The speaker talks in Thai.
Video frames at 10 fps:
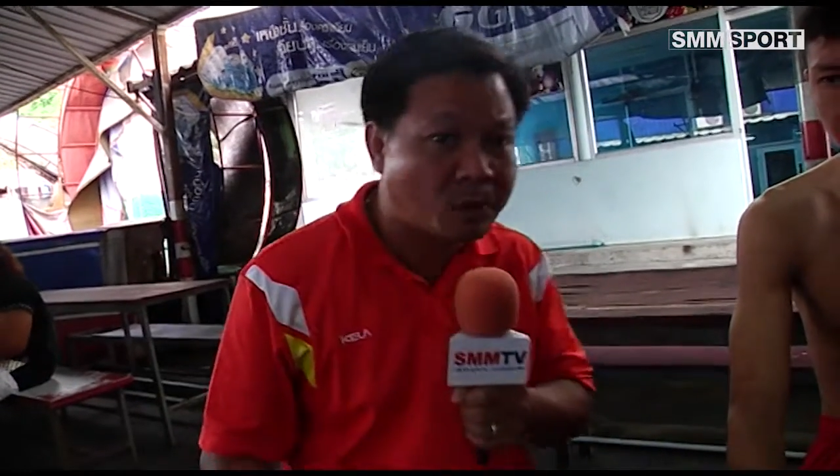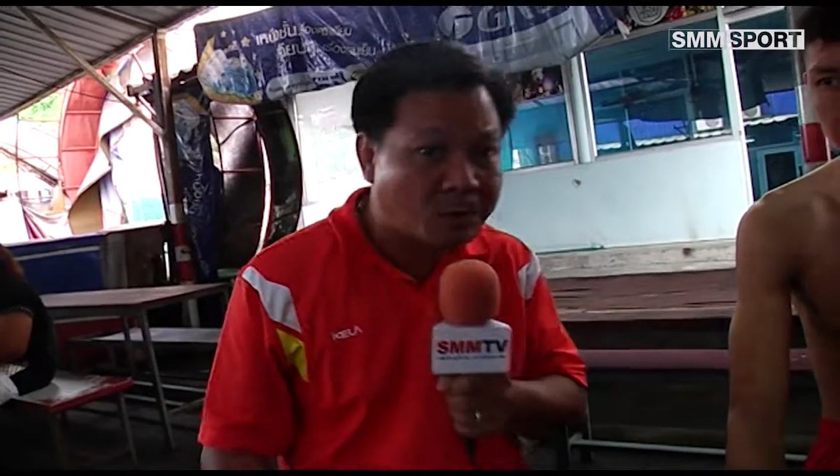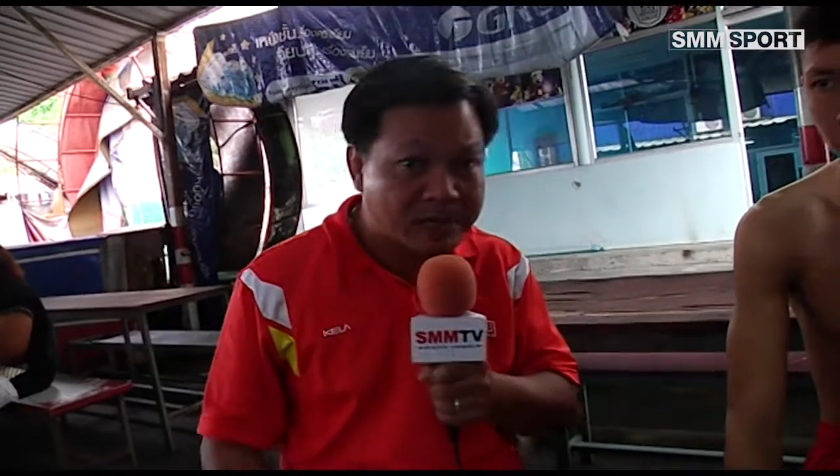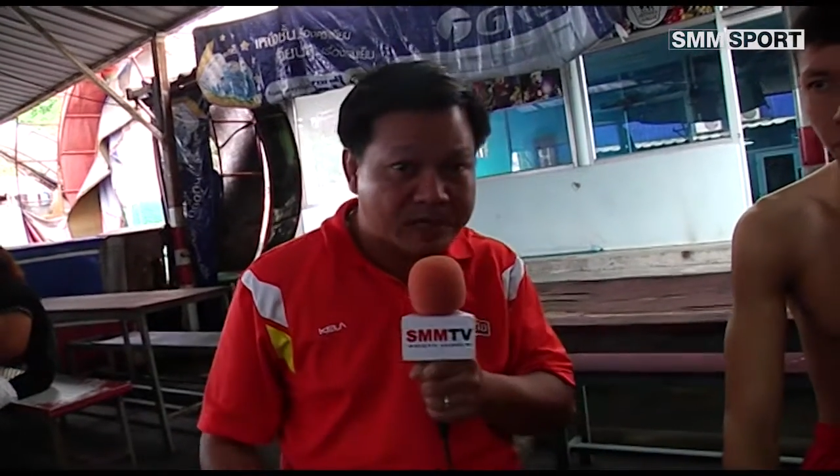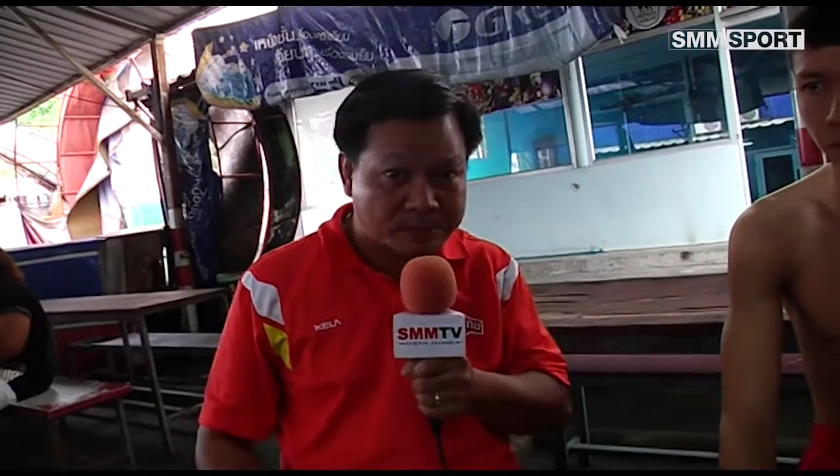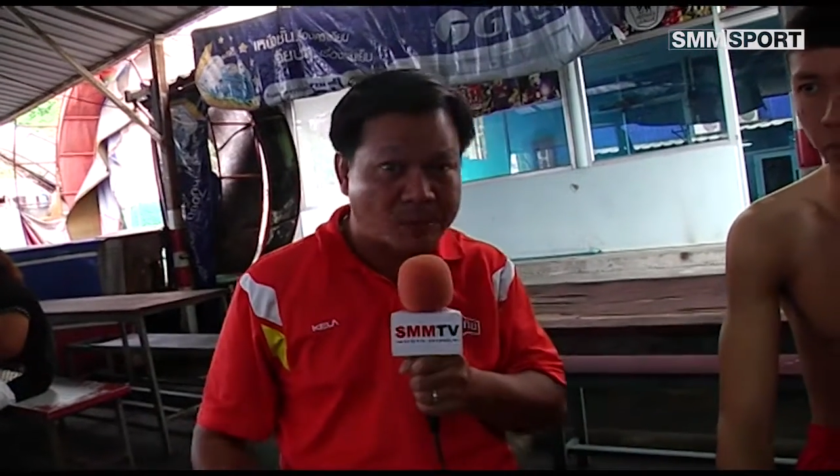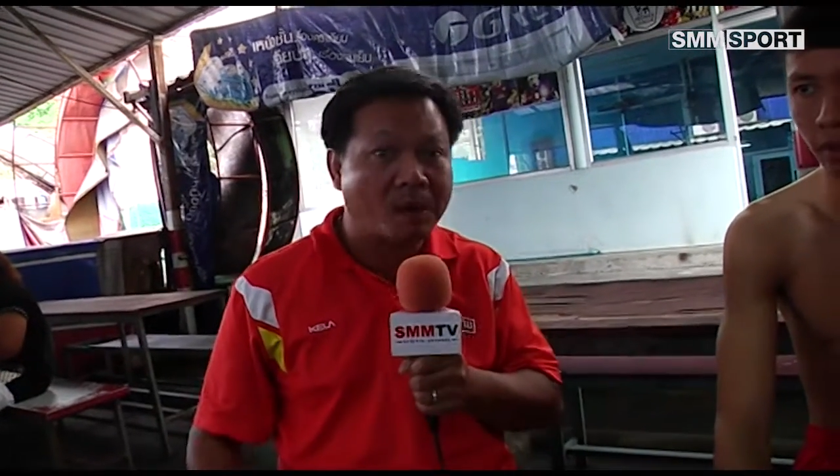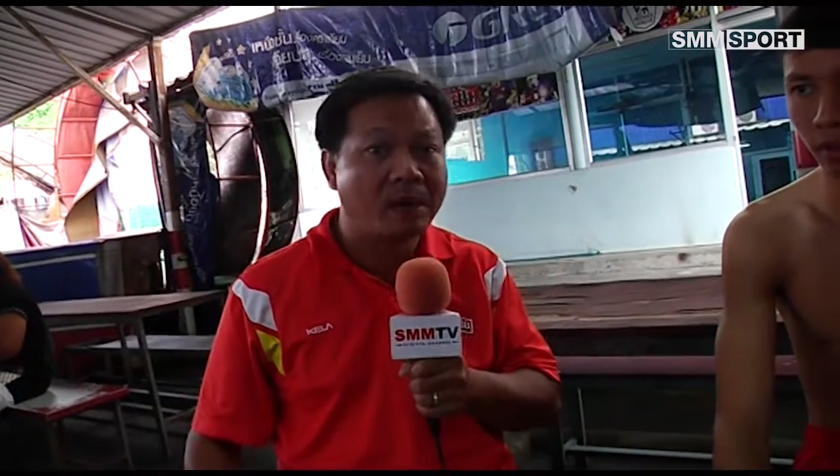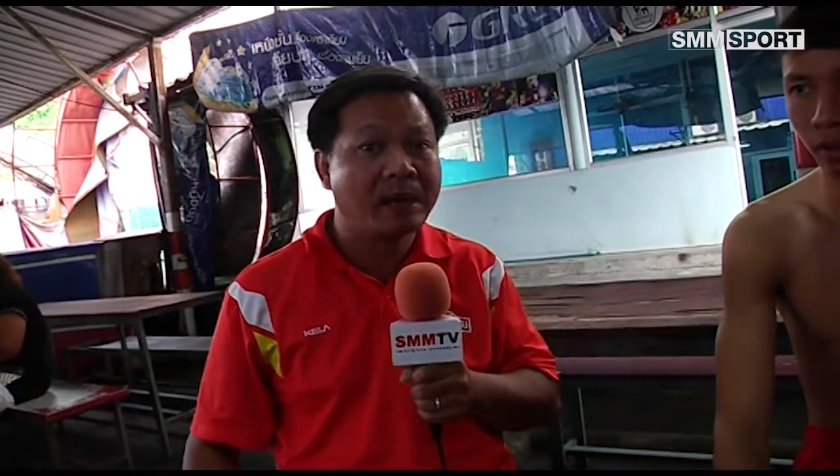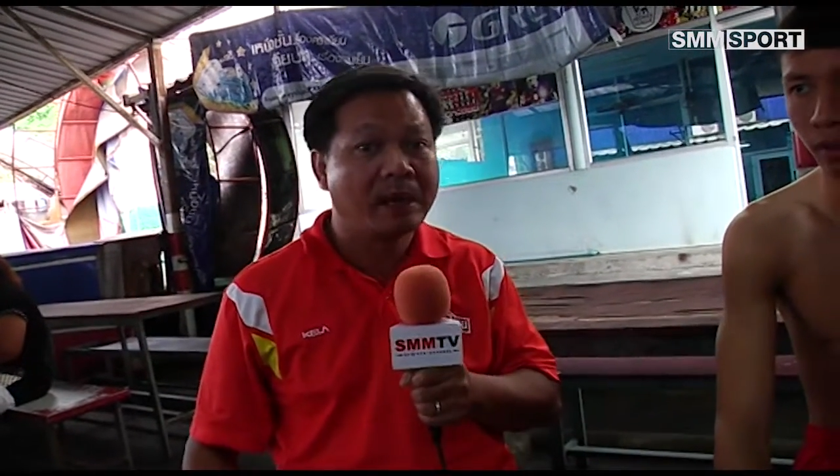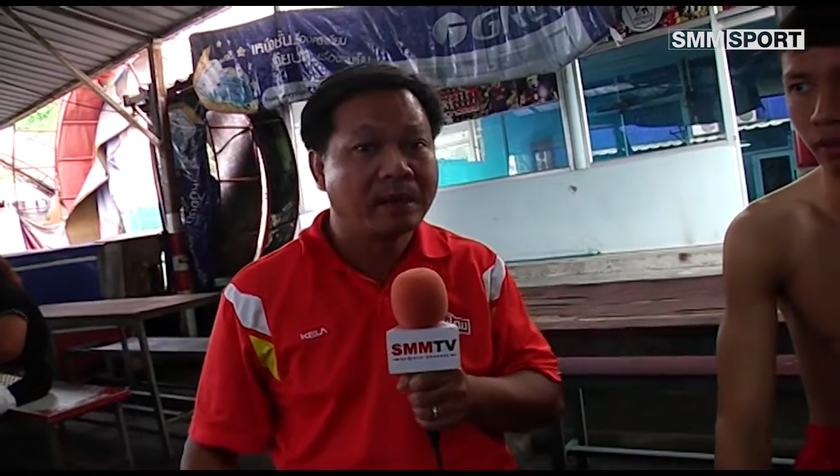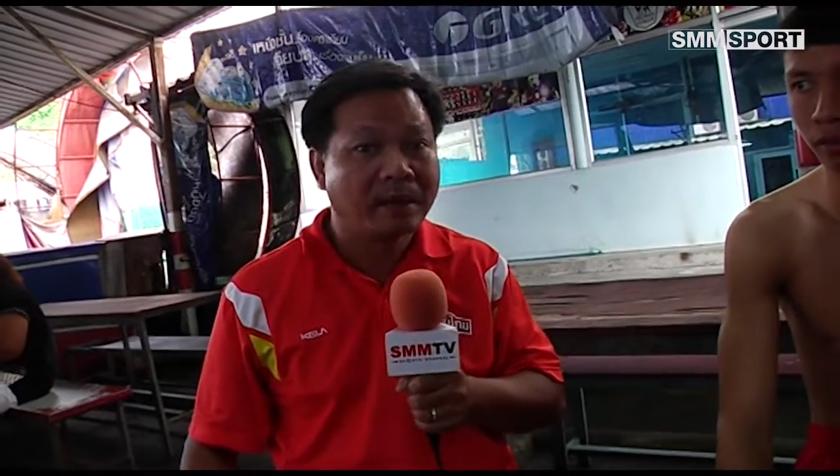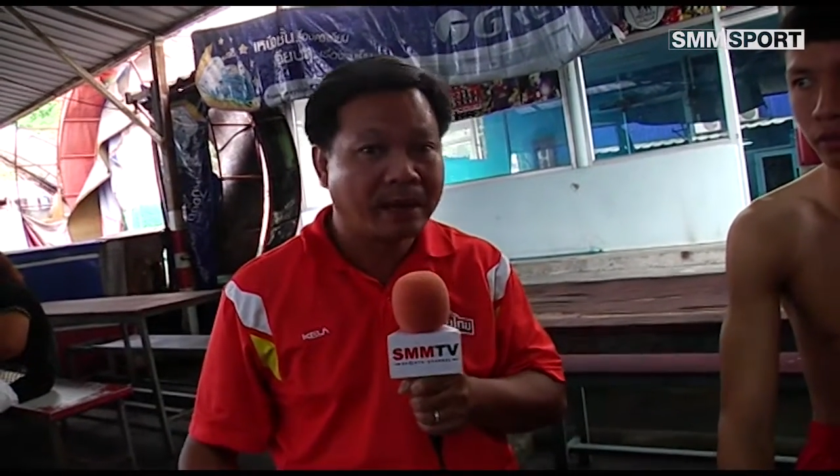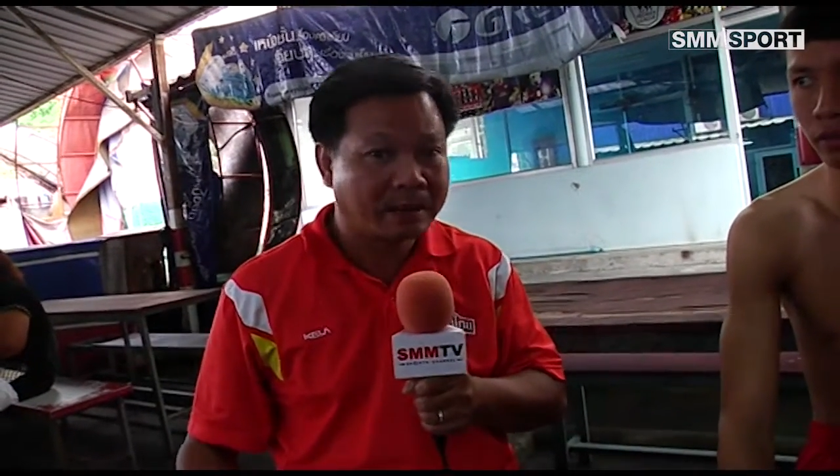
ช่องยี่สิบสองอ่ะ